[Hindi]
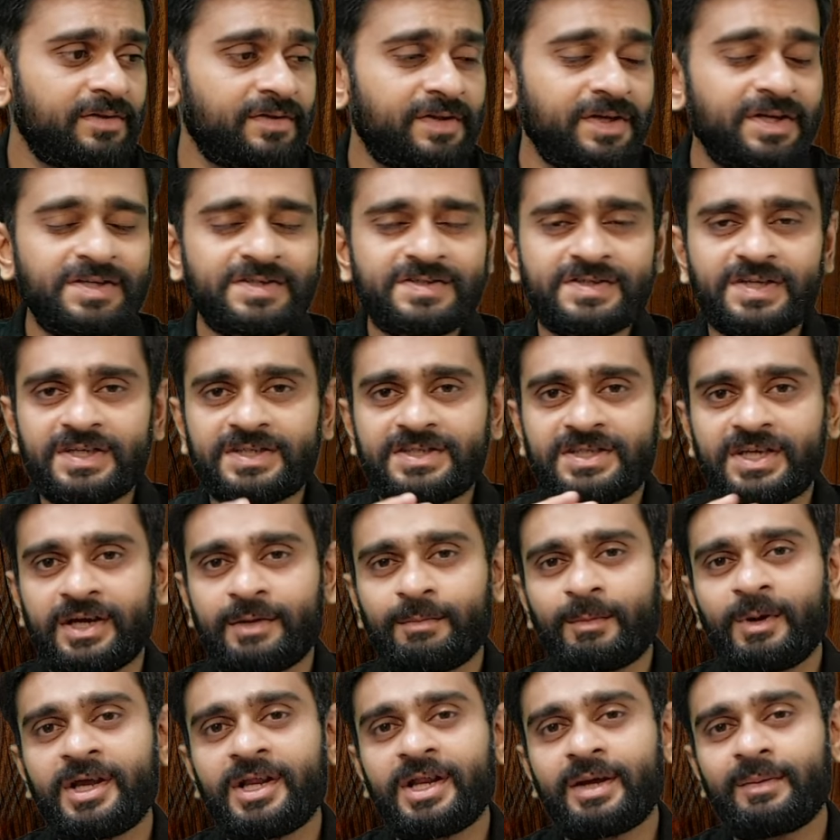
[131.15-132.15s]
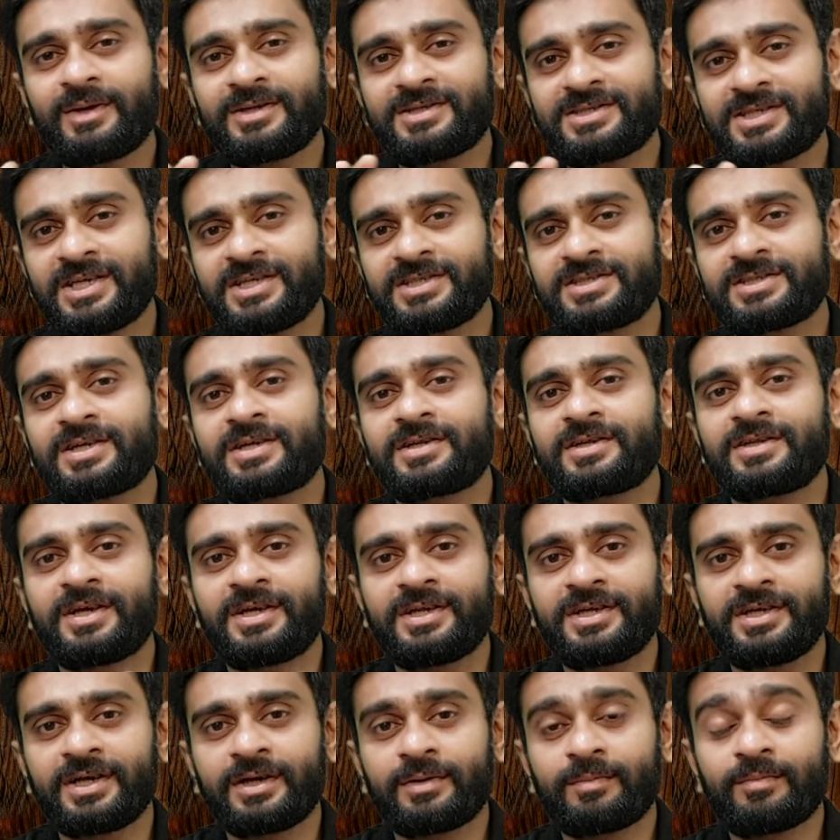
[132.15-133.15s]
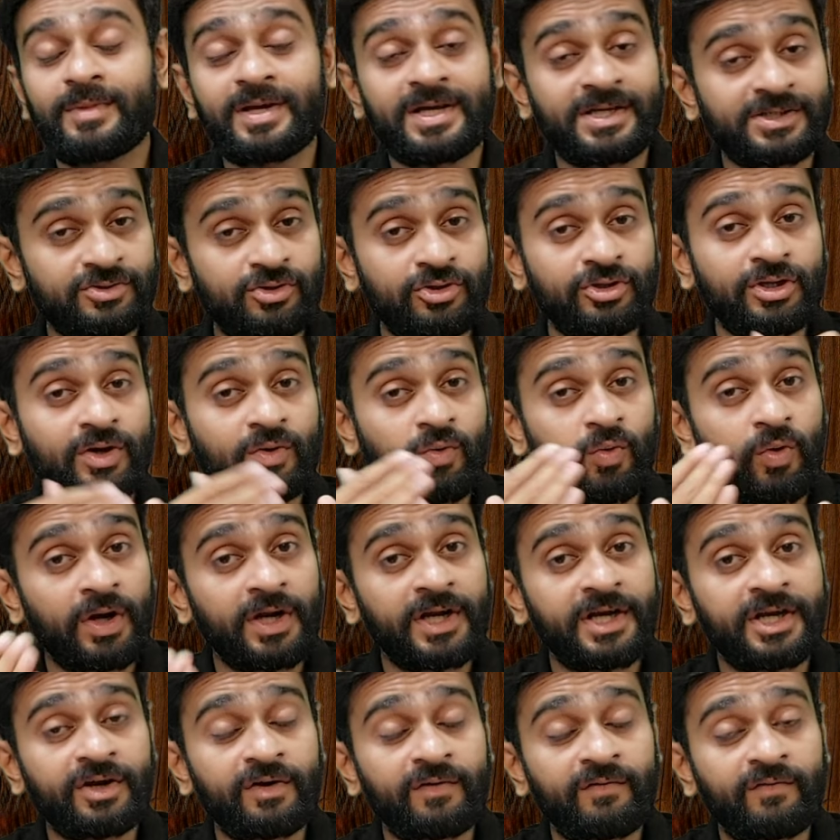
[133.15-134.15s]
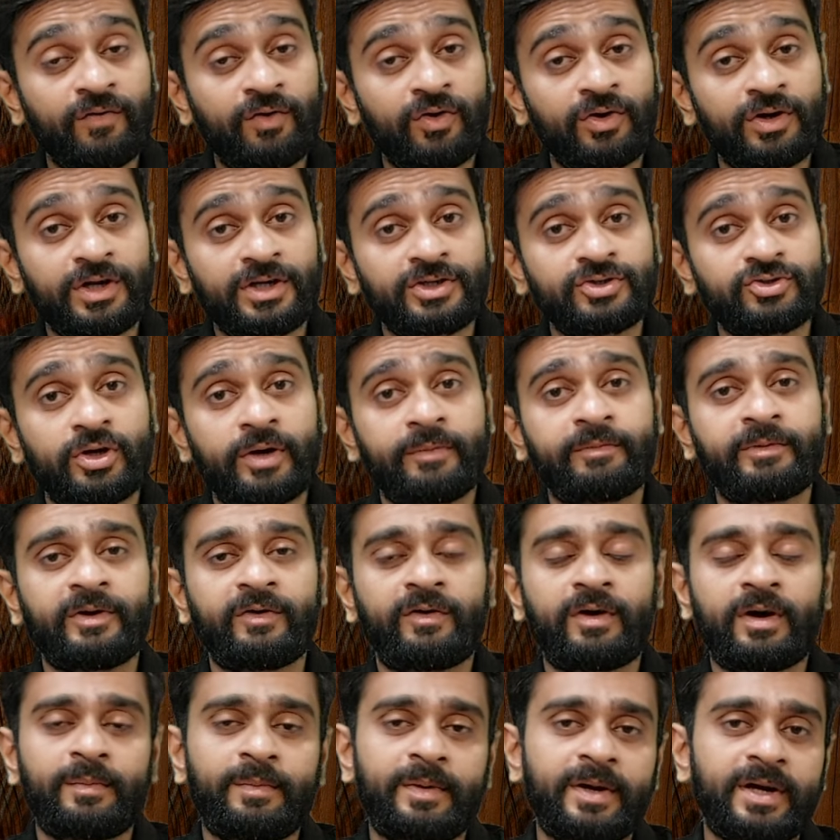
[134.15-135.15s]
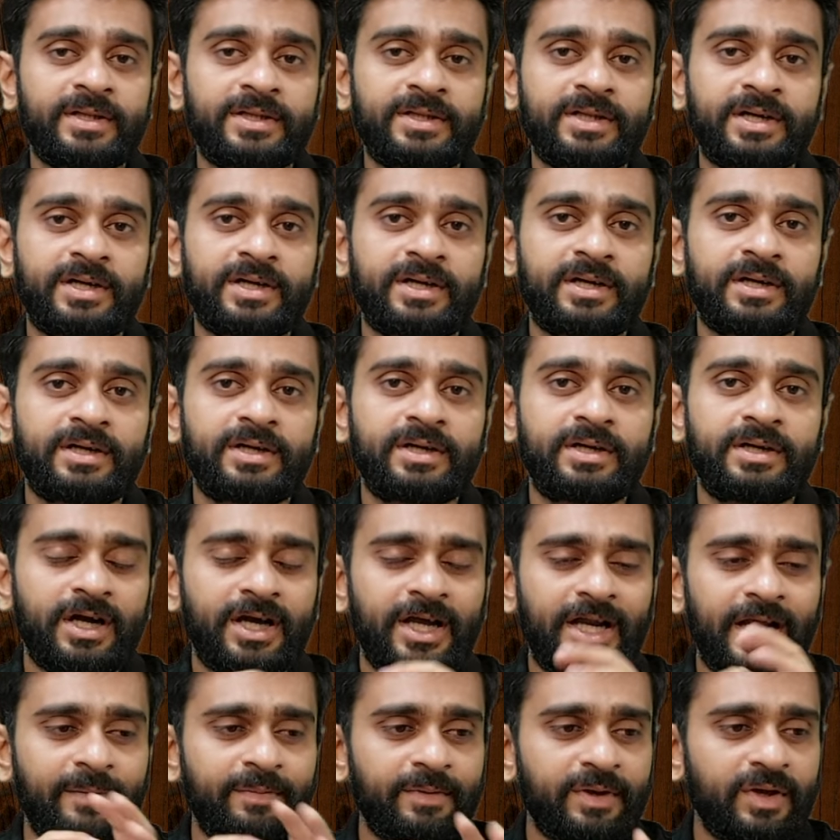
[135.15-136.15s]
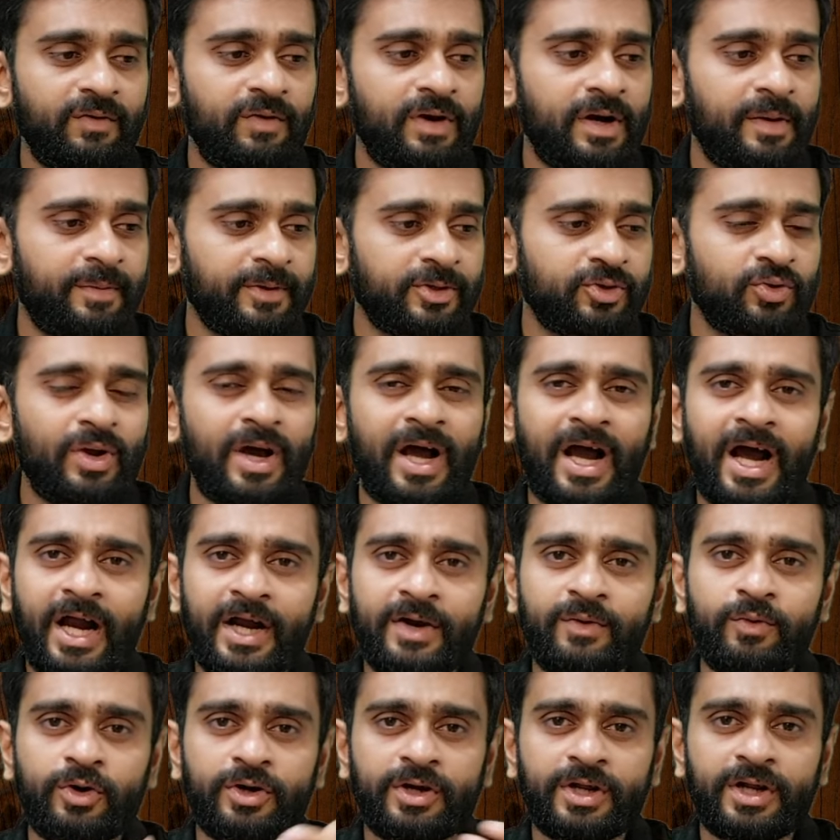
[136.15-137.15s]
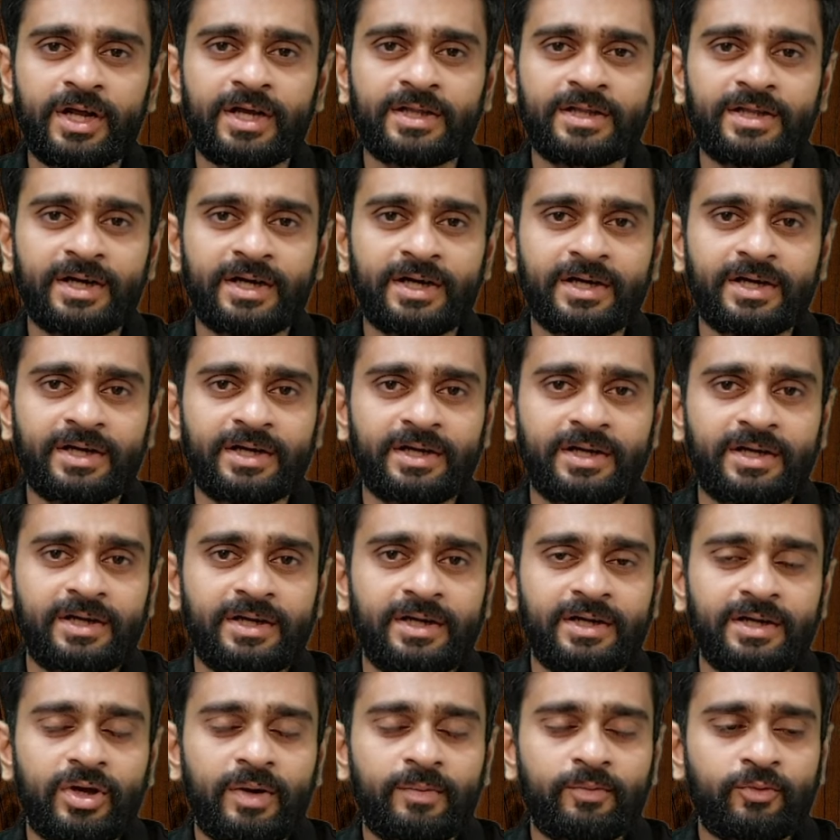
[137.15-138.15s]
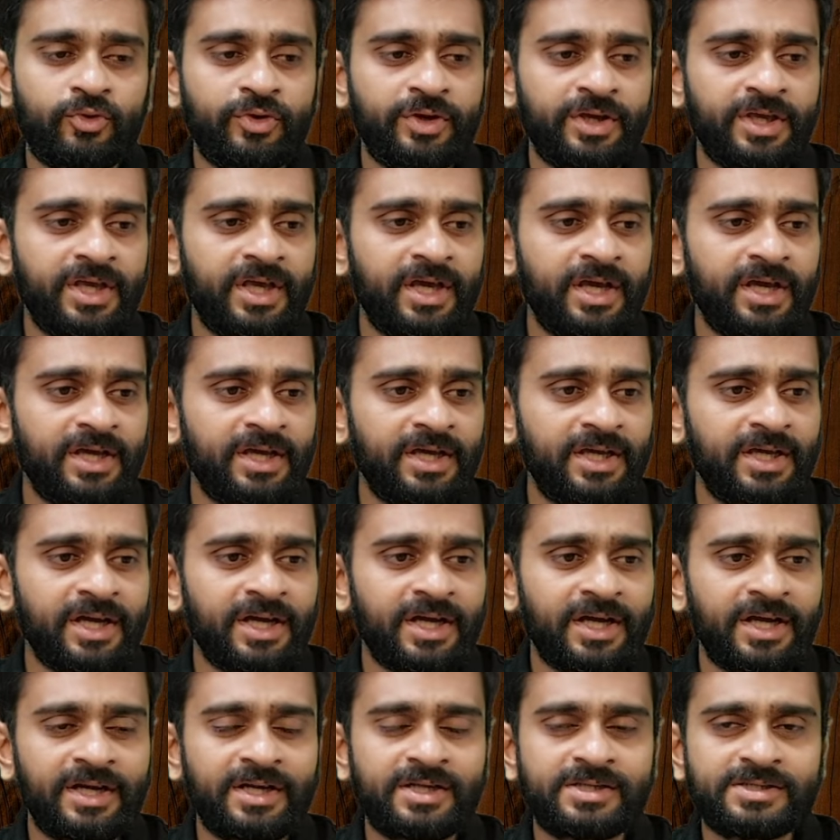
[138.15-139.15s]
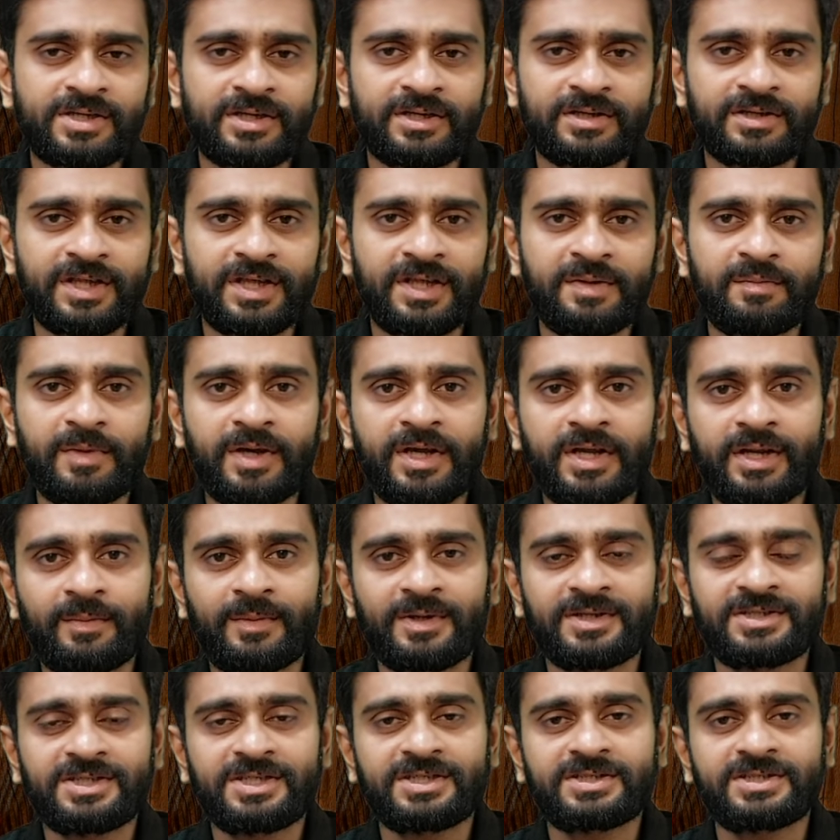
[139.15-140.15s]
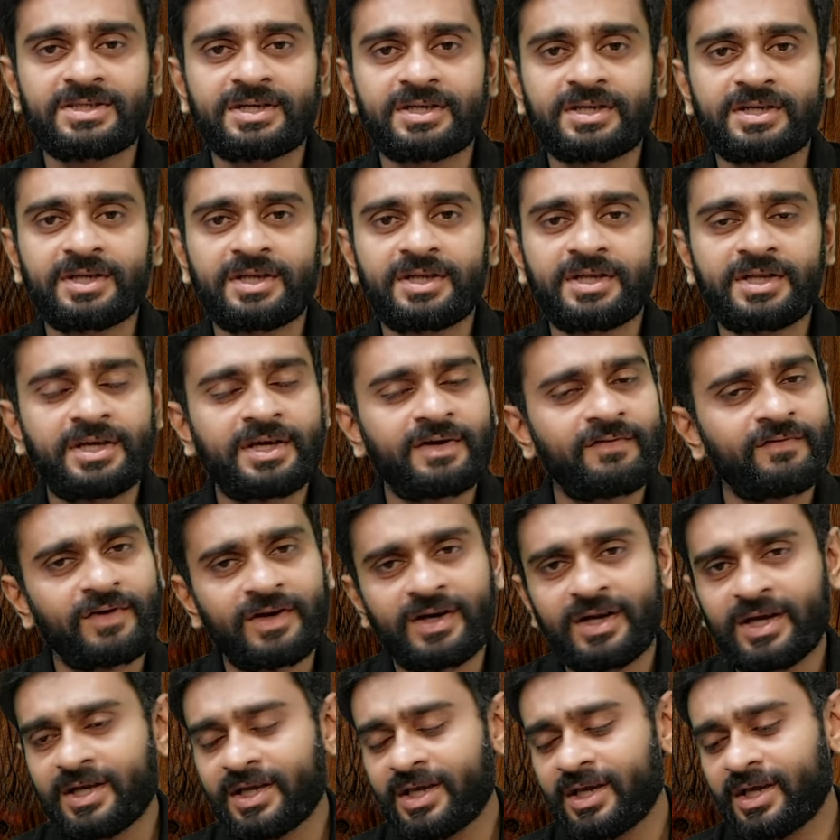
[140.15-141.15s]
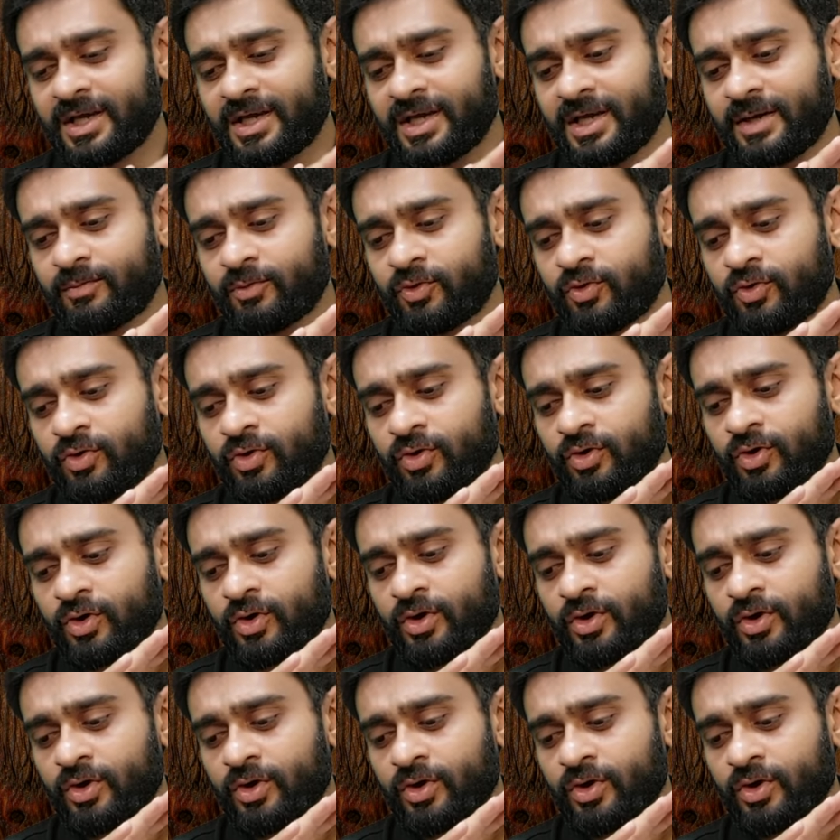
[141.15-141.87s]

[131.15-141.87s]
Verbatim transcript: तीन से छः महीने में चेंज कर देनी है बेस्ड ऑन द क्वालिटी ऑफ वाटर जो आपके वहाँ पे आता है अगर आपके वहाँ पे थोड़ा हार्ड वाटर आता है तो आपको क्या है कि ये कैंडल्स हर तीन महीने में चेंज कर देनी है वरना क्या है कि आपको